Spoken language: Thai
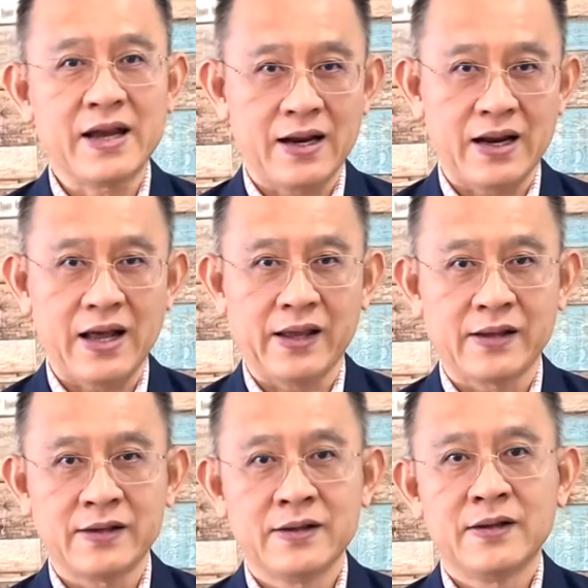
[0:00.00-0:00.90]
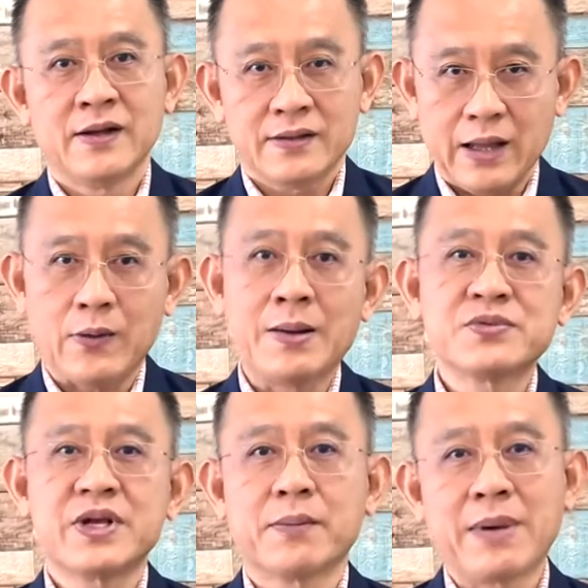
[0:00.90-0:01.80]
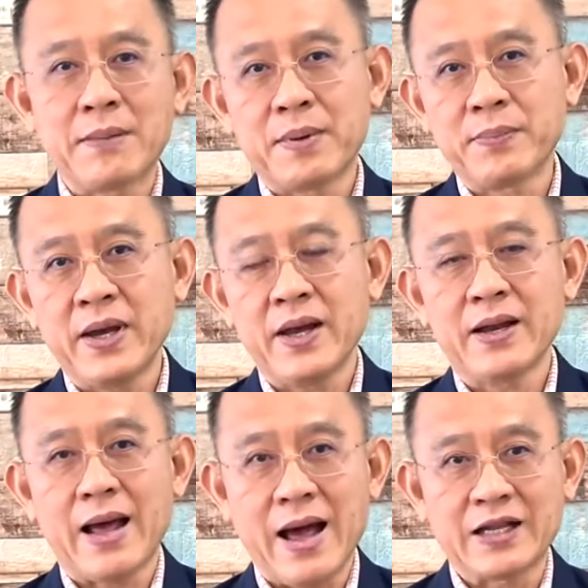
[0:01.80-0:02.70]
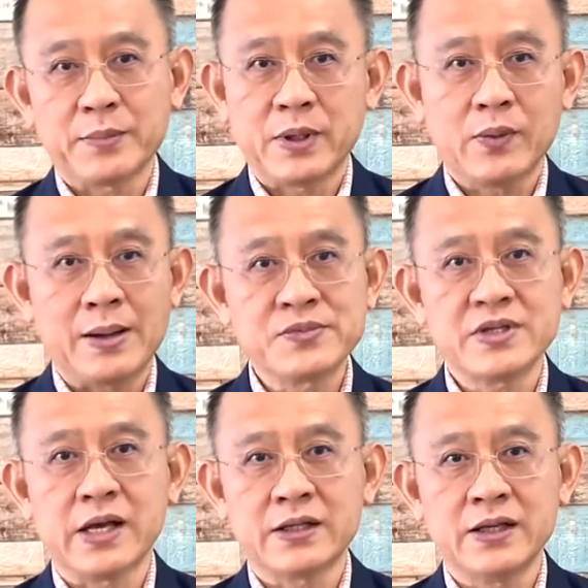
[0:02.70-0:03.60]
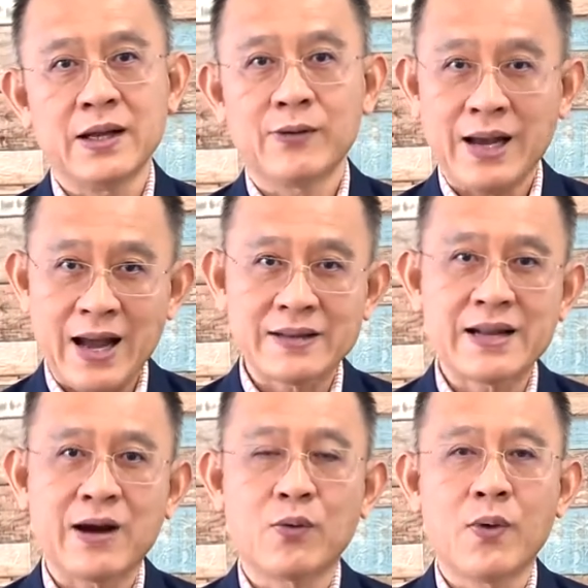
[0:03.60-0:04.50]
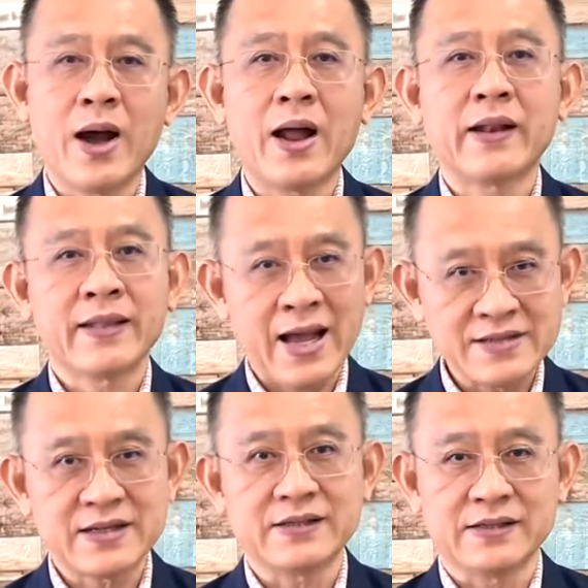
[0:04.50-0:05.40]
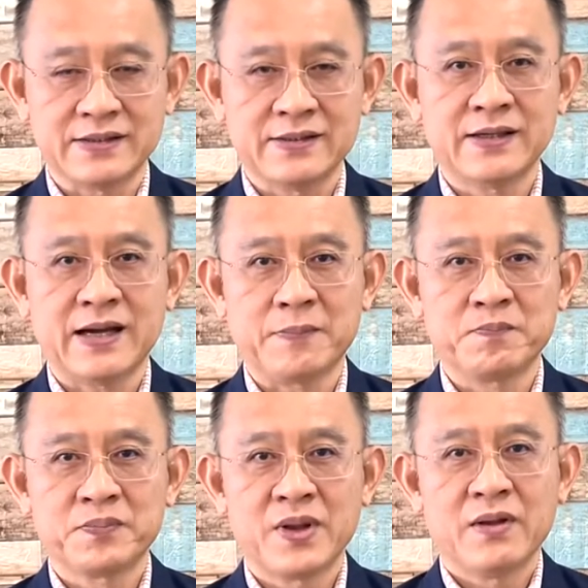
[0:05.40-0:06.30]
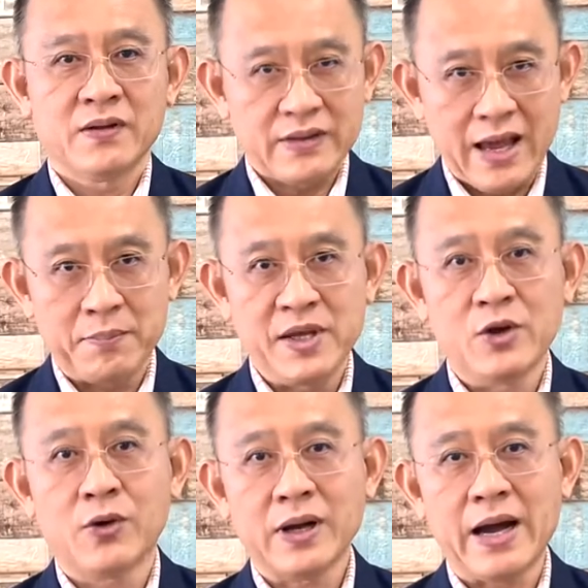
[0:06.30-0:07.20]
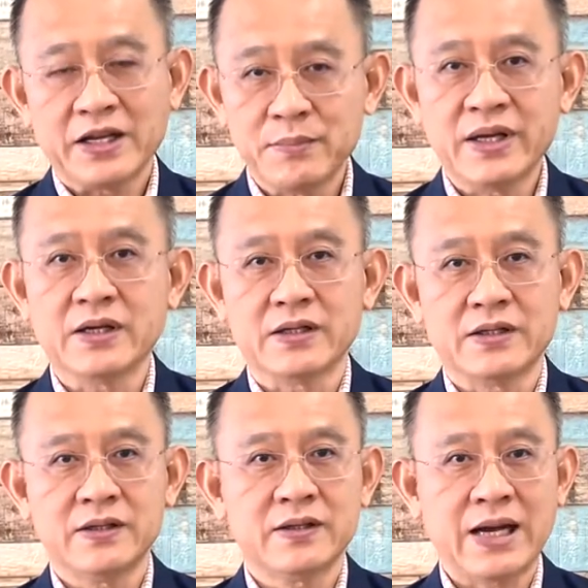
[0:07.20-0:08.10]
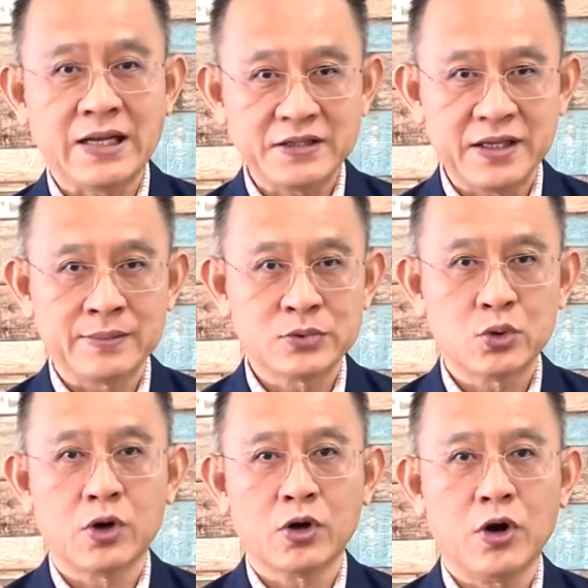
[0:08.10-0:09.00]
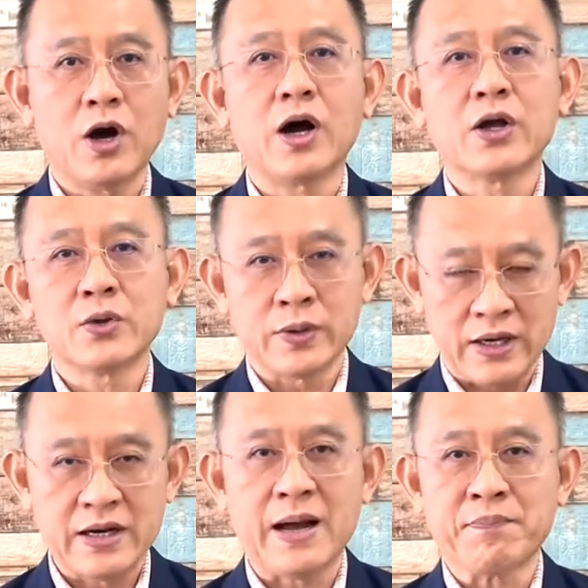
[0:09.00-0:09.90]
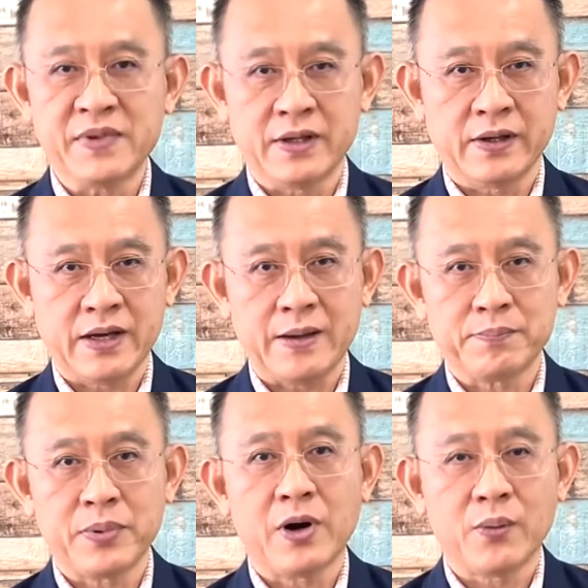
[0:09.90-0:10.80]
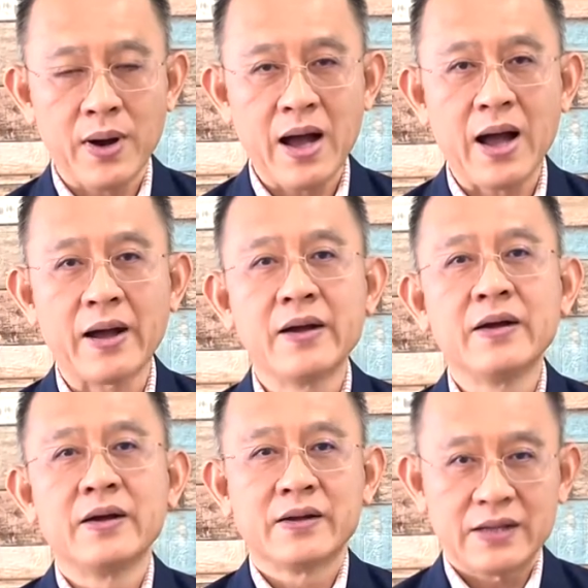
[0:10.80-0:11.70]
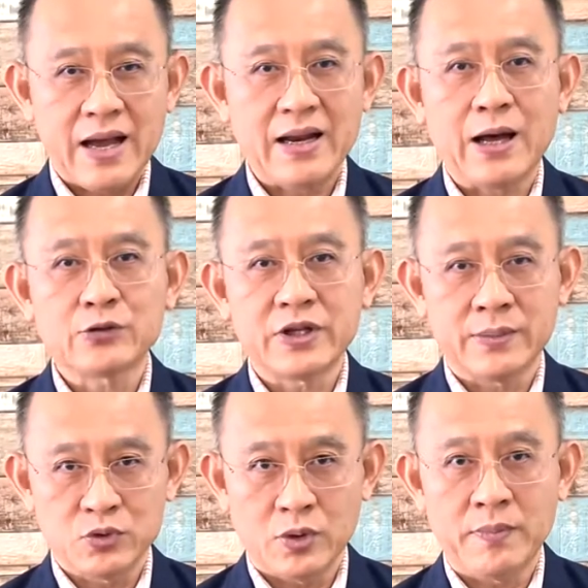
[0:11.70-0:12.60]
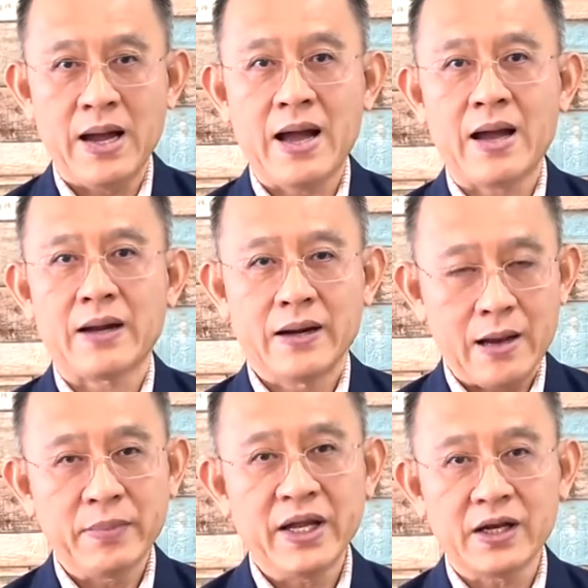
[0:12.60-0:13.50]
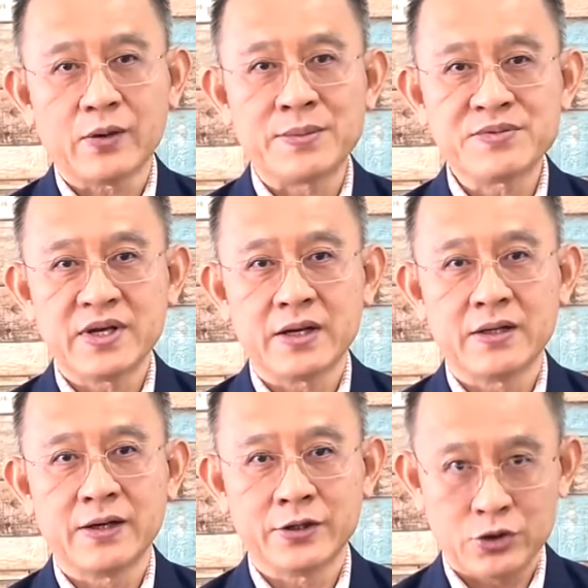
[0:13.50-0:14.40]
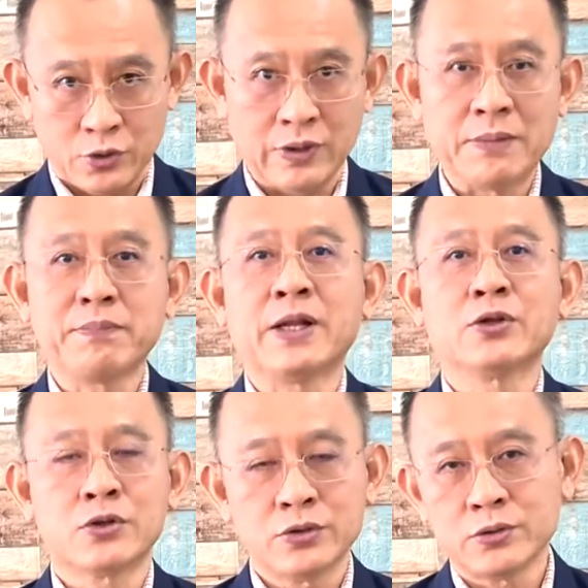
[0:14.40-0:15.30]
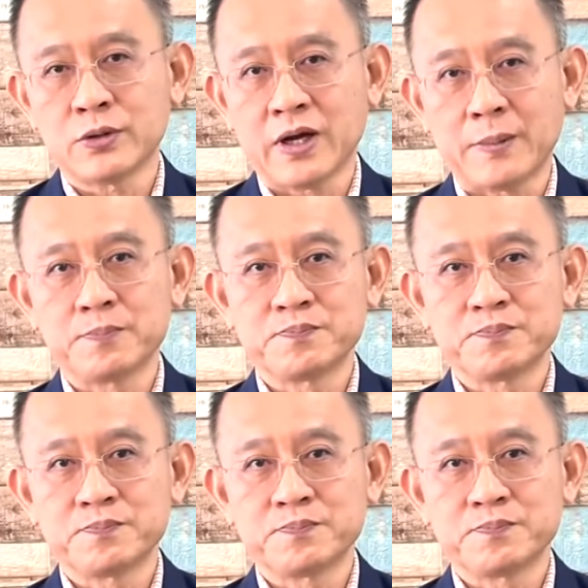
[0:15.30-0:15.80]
อย่างไร แต่ความเสี่ยงบางประเภทอาจจะเป็นความเสี่ยงที่เราคาดเดาว่าน่าจะเกิดขึ้นครับ แต่มีโอกาสที่ไม่เกิดขึ้นการเตรียมตัวก็อยู่ในระดับหนึ่งครับ เพราะว่าถ้าเราเตรียมตัวมากแล้วไม่ได้เกิดความเสี่ยงเลยตรงนั้นเป็นต้นทุนครับ